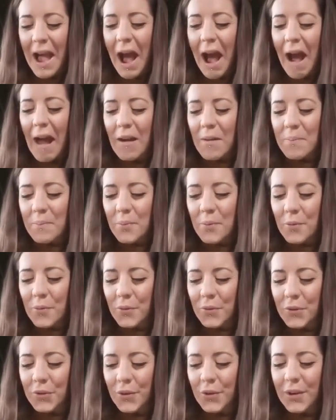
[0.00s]
al
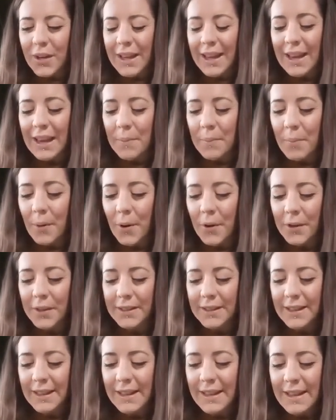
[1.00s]
punto che le
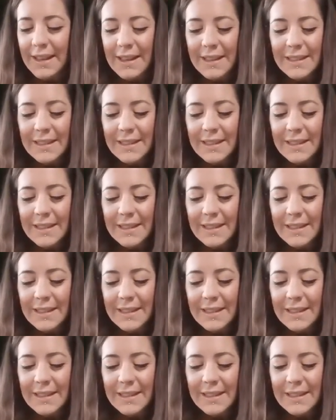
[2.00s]
porte